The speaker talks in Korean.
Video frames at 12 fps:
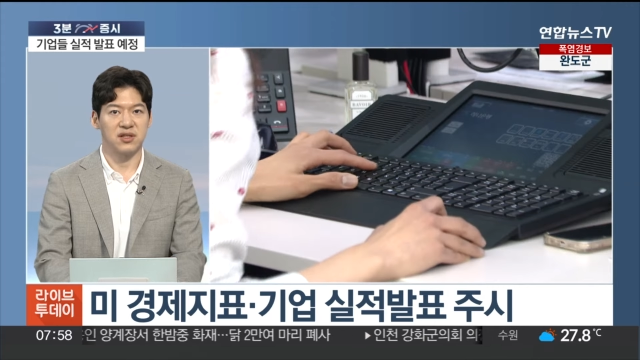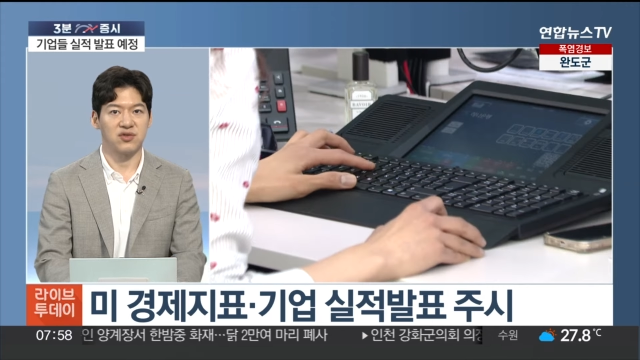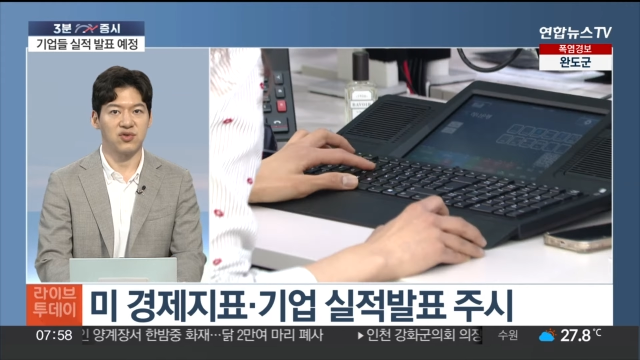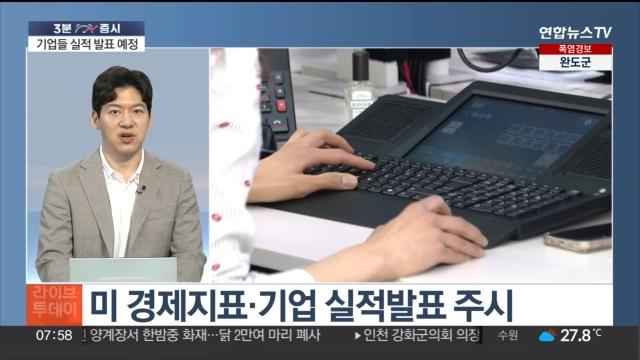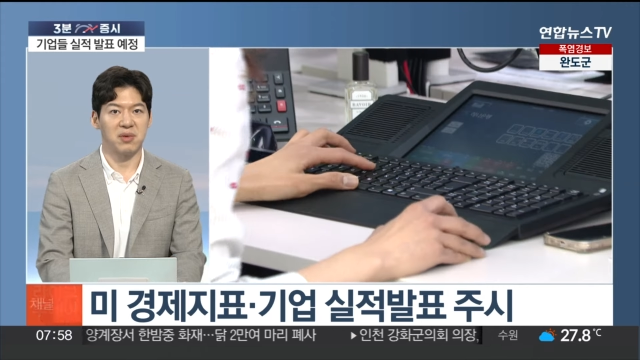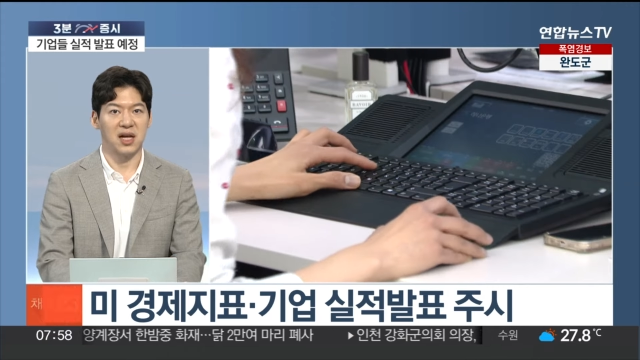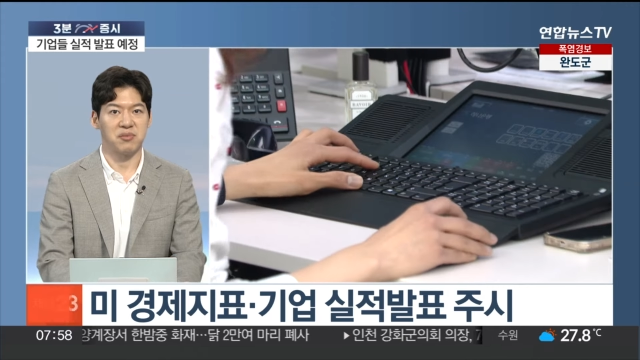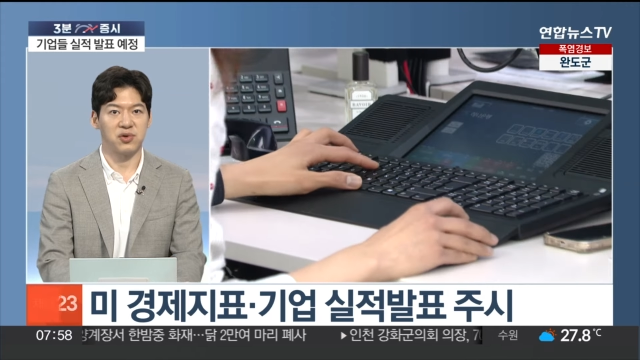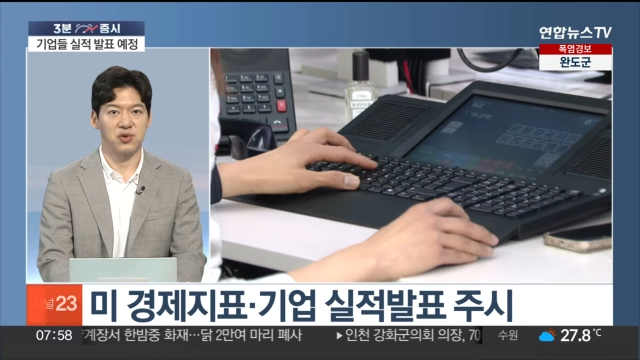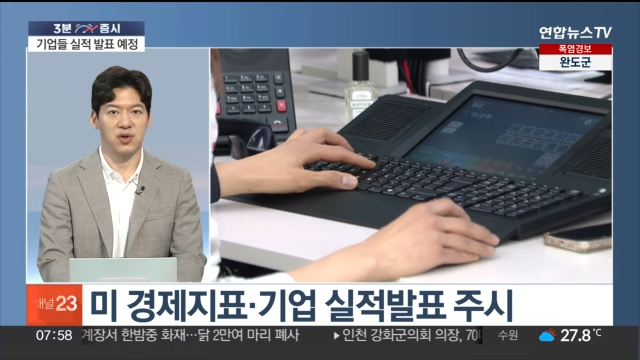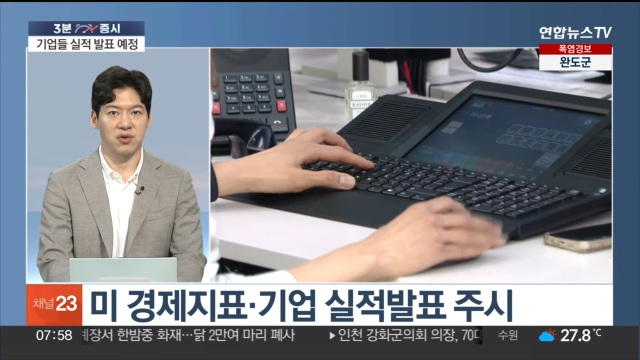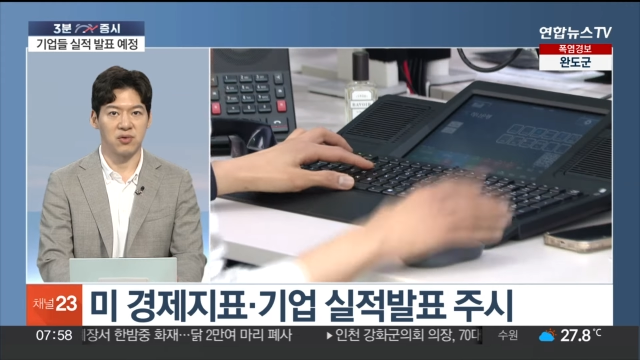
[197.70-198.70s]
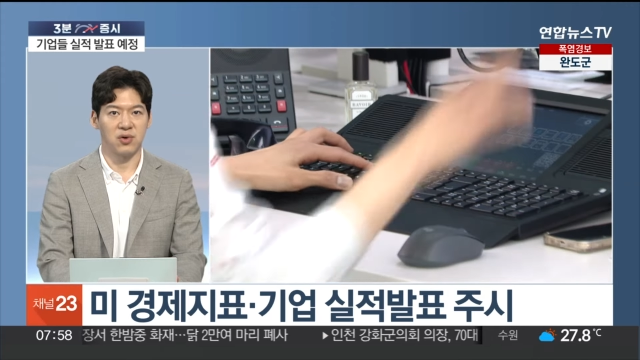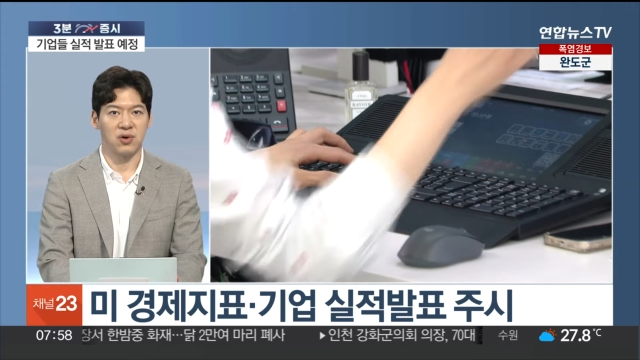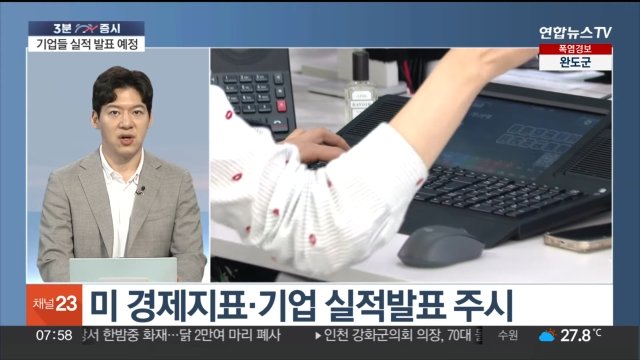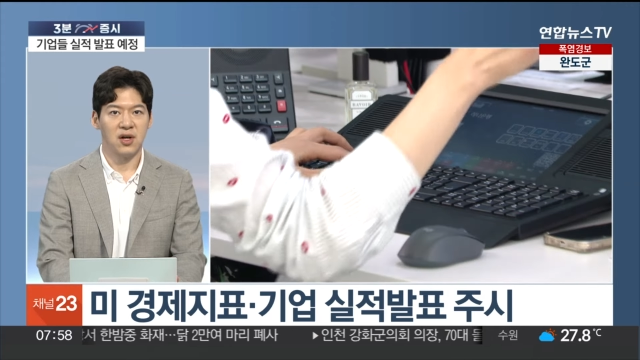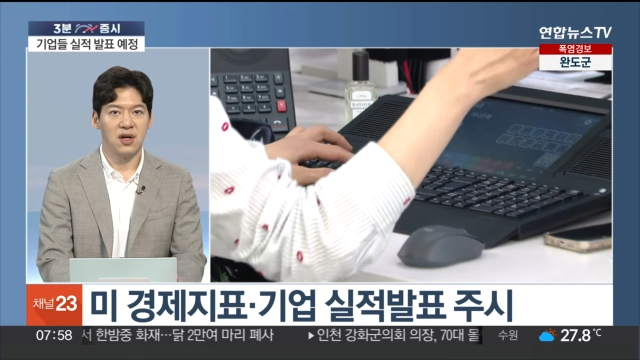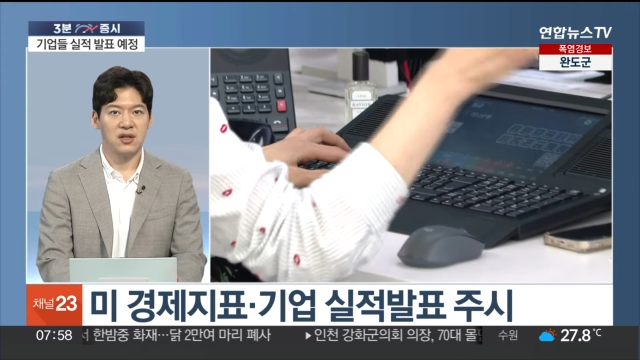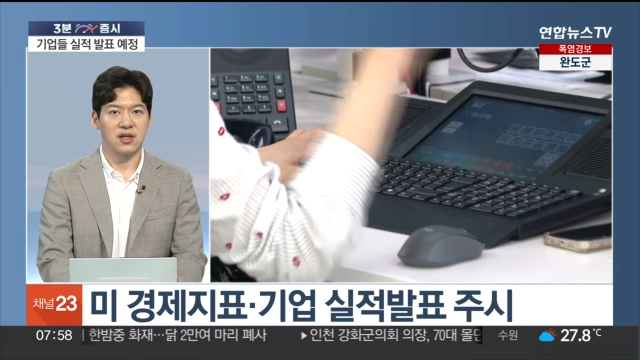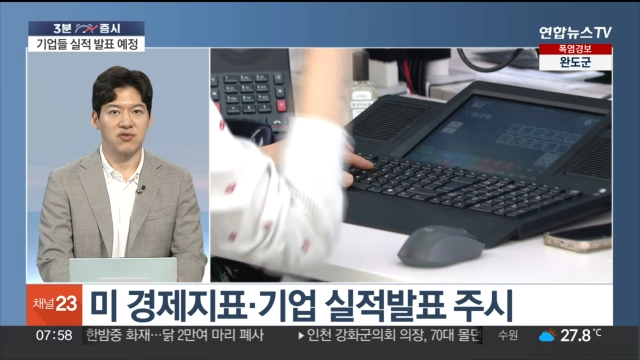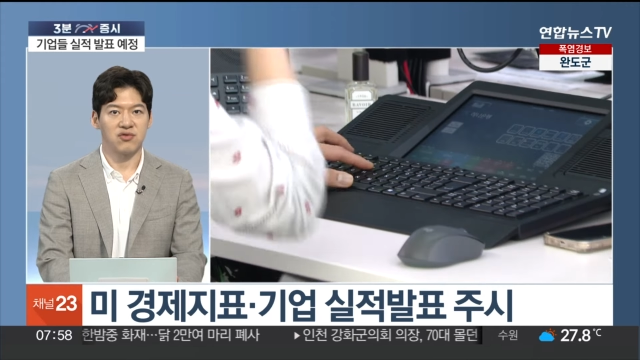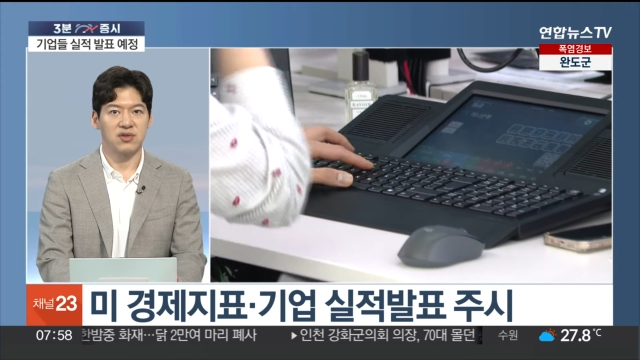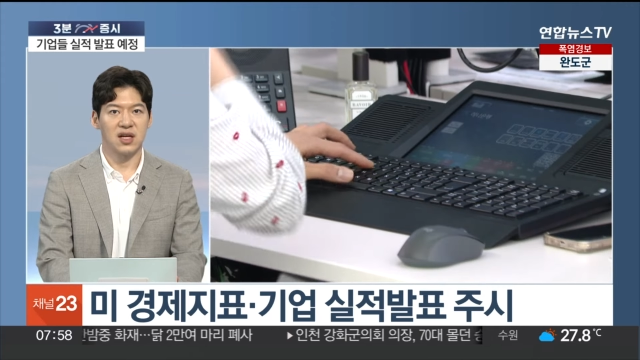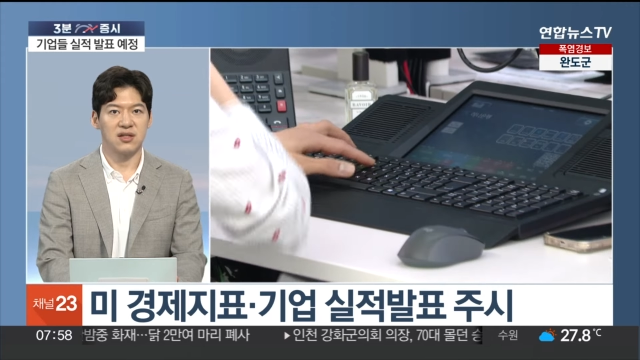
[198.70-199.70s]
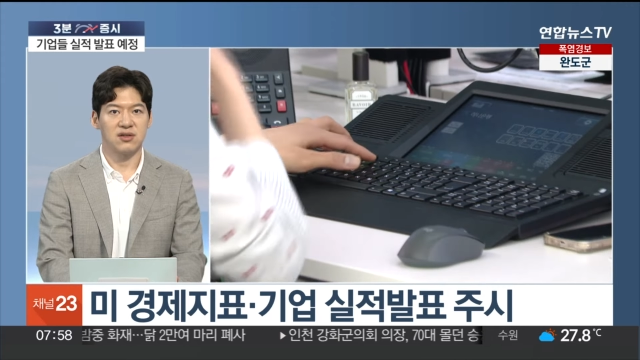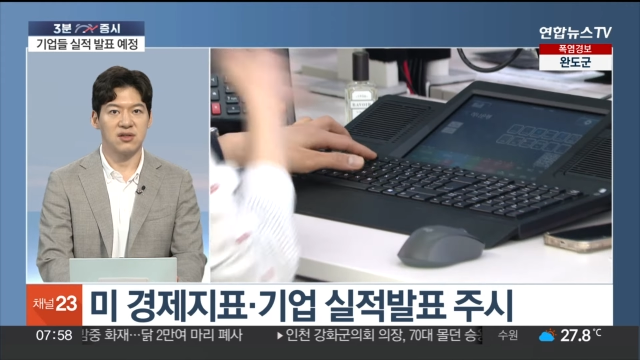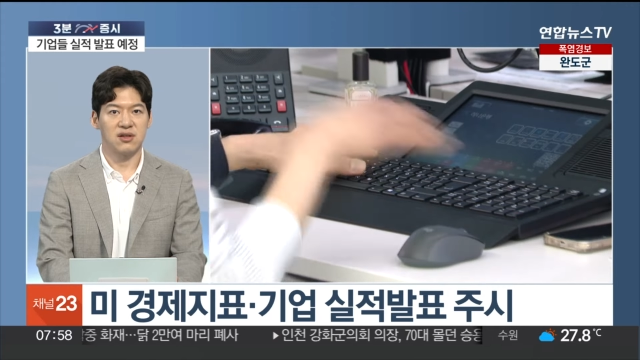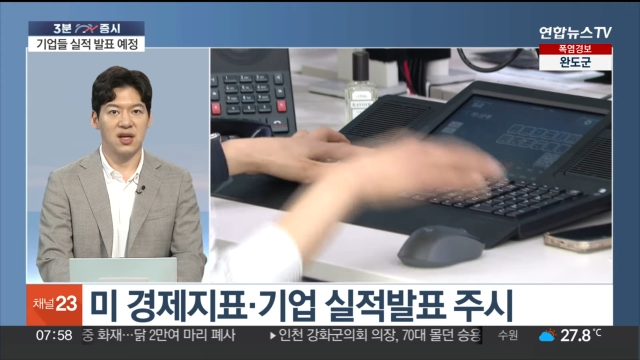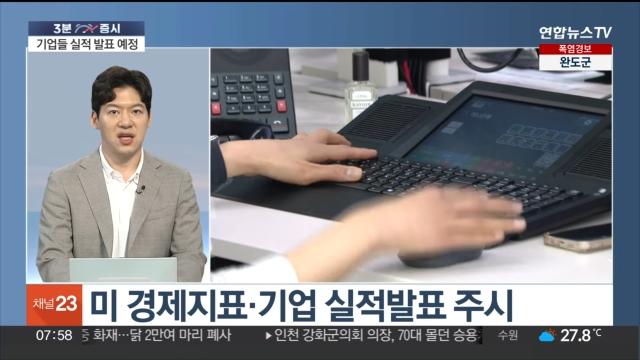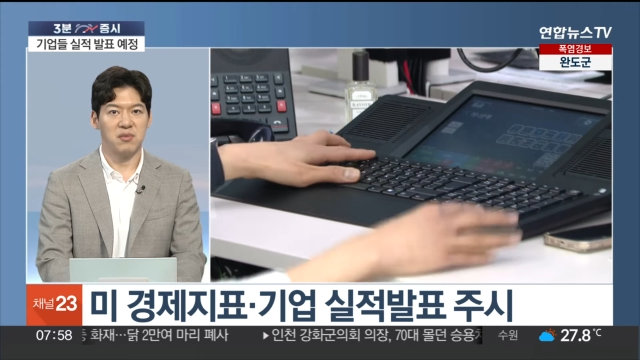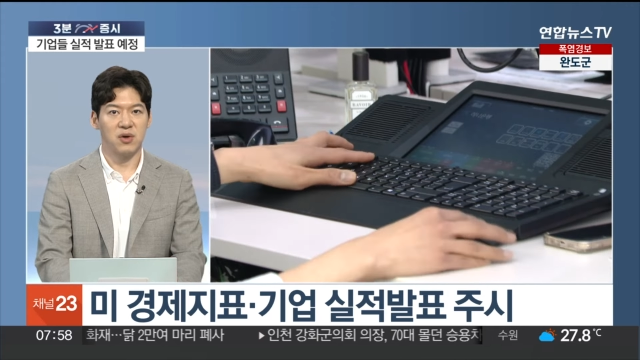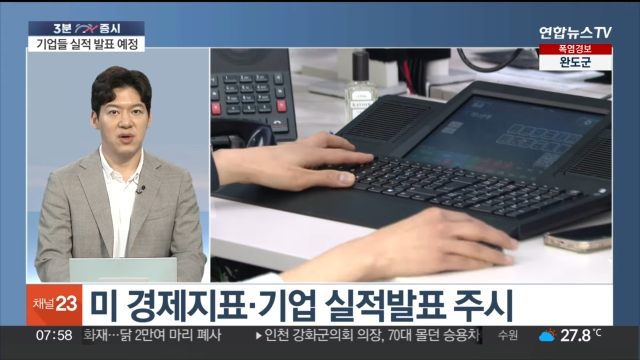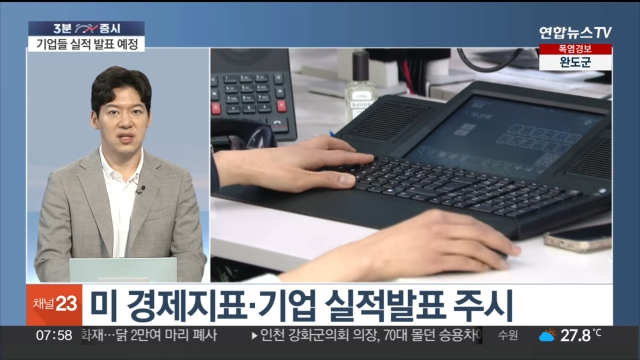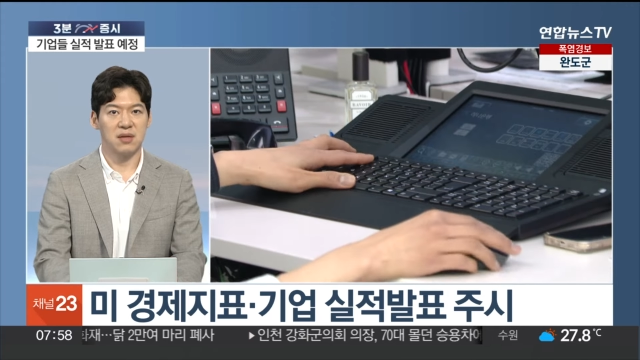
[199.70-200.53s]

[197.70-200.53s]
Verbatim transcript: 지수가 발표되고 이제 국내에서는 네이버와